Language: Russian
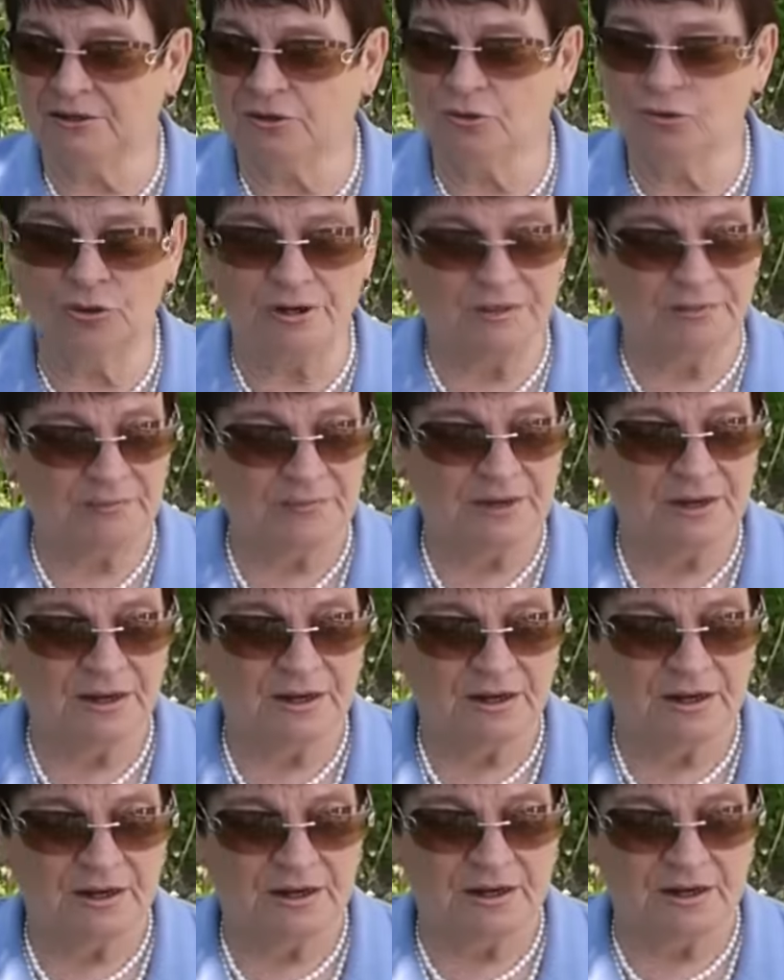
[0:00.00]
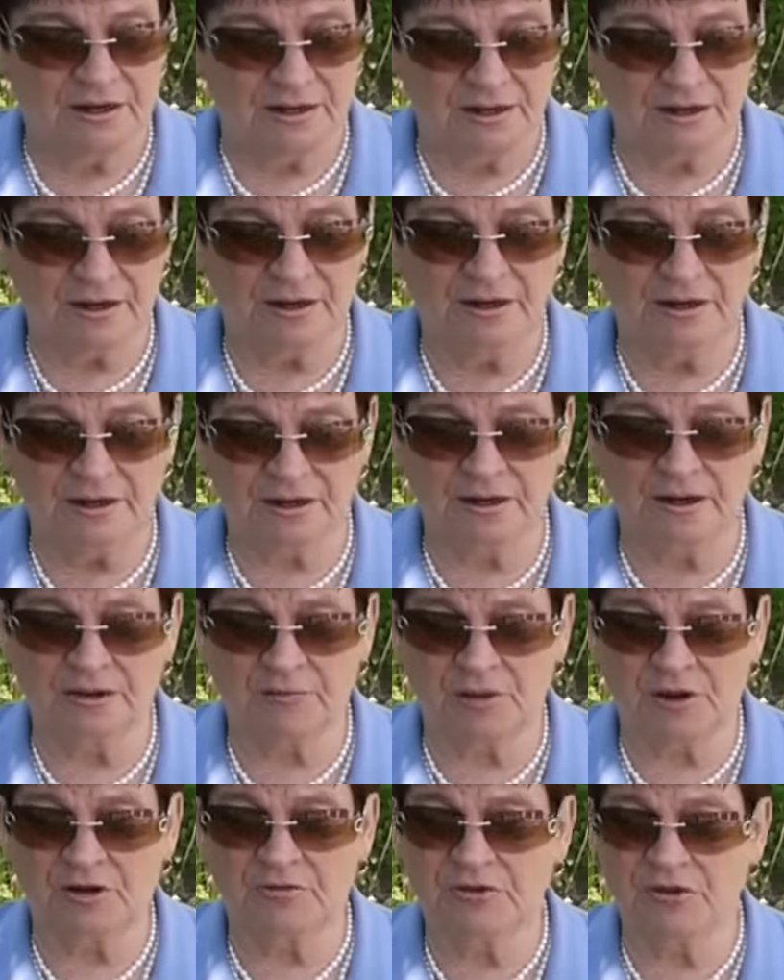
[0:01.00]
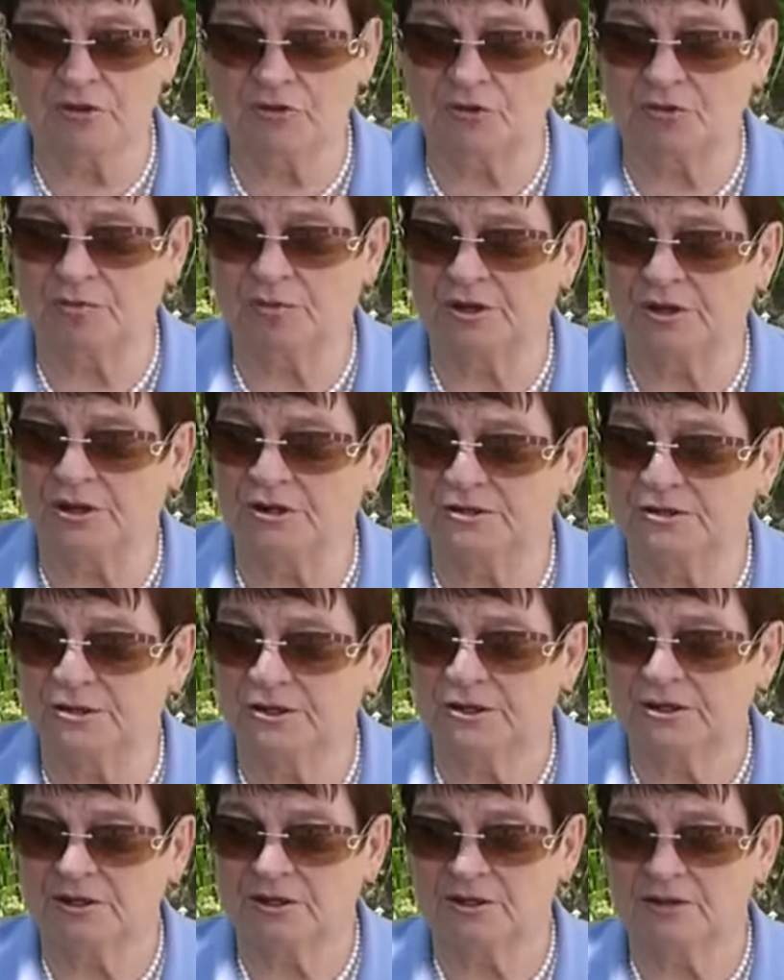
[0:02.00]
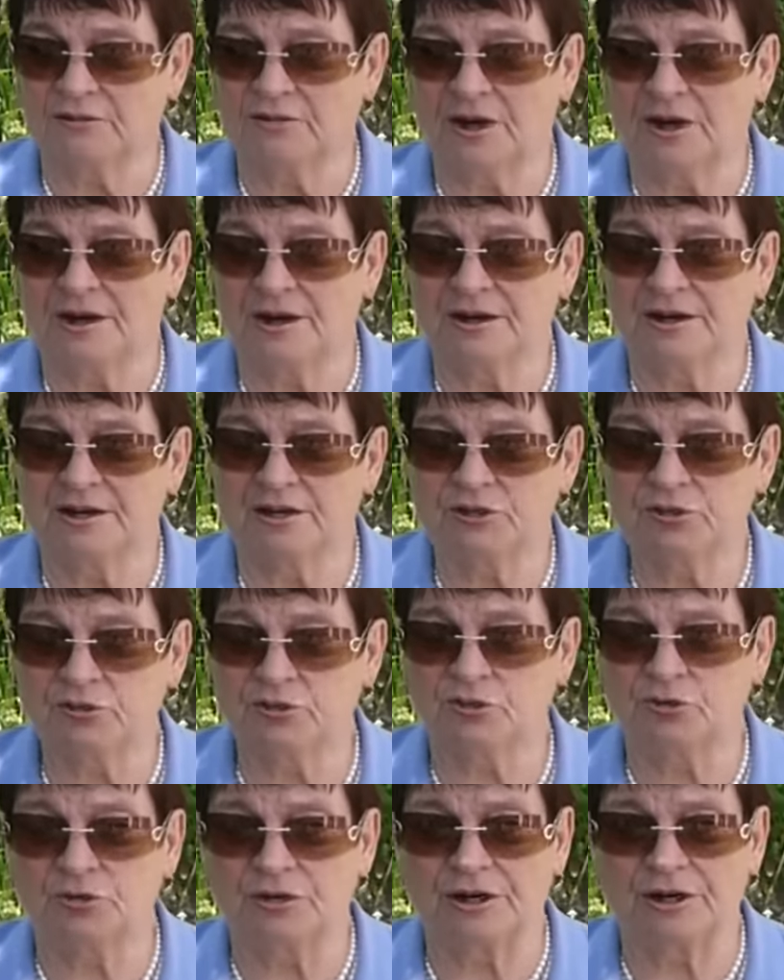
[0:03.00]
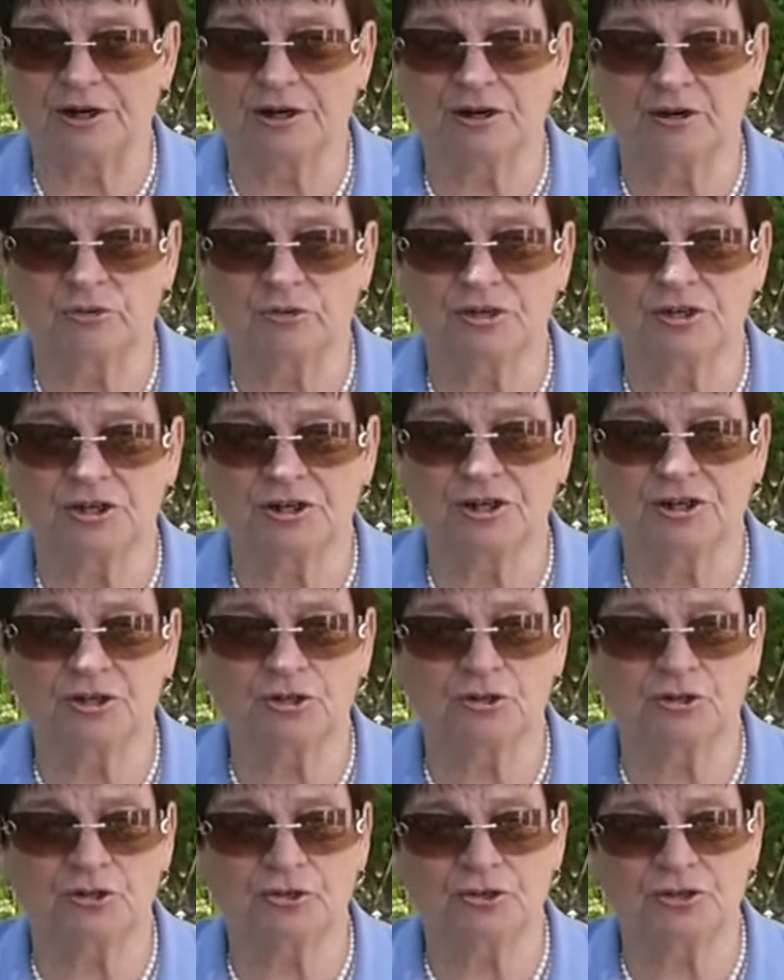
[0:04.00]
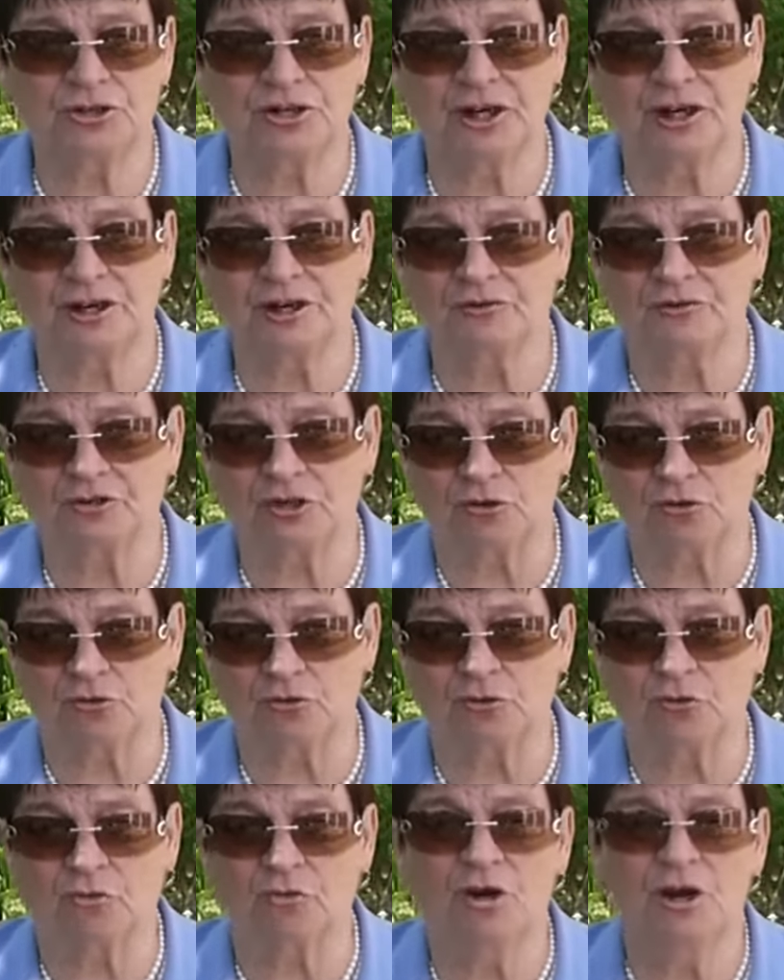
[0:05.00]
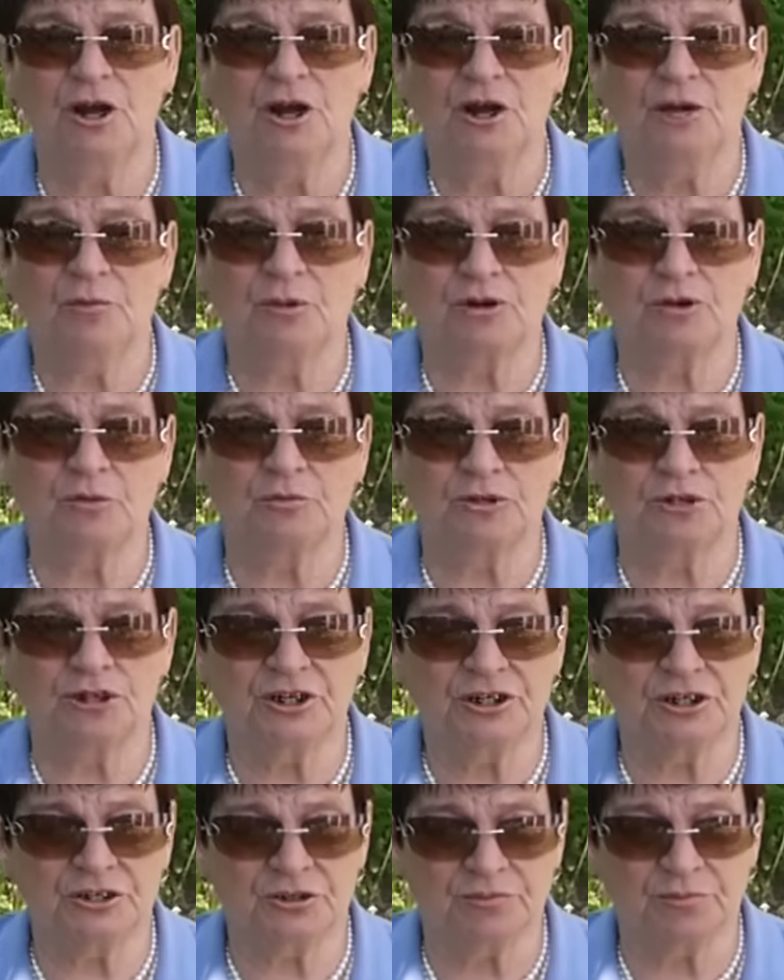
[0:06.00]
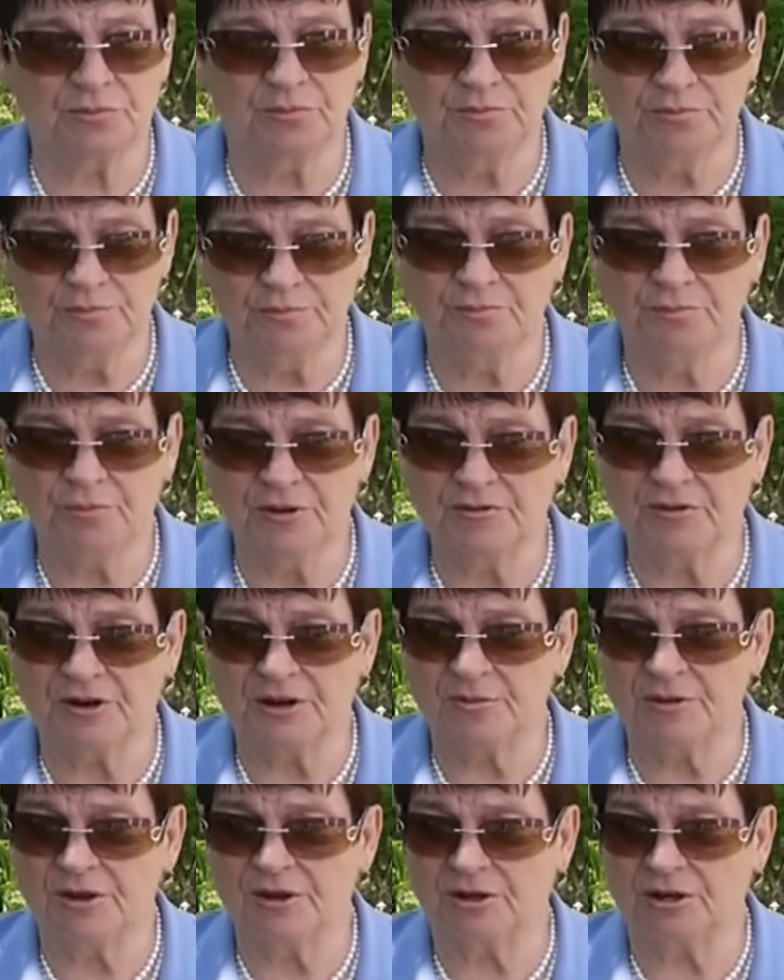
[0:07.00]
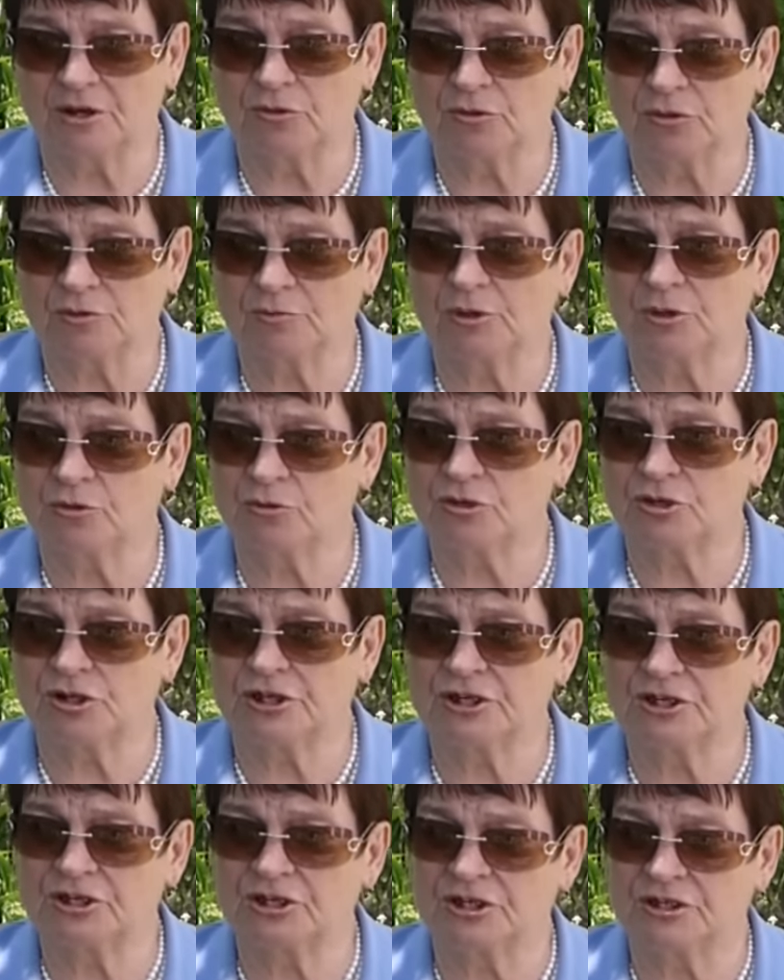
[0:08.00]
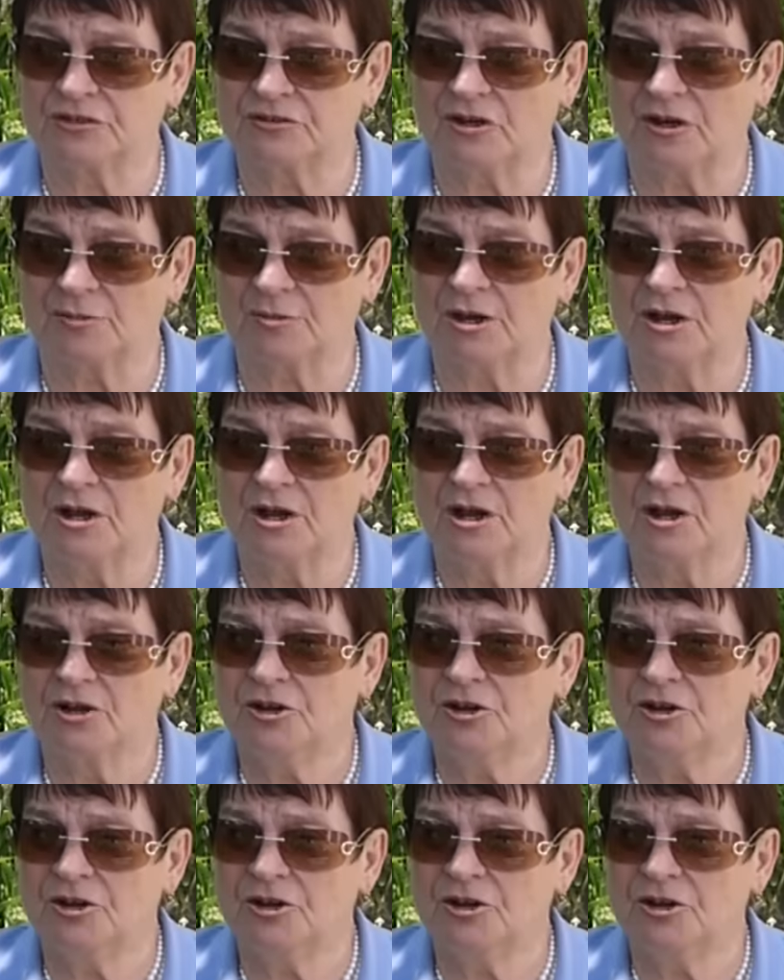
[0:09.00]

дон, э, рыбка в нее была вяленая, сушеная, короче. Они чуть-чуть сели и в сторонку, потом через по времени так вот, покушали через время.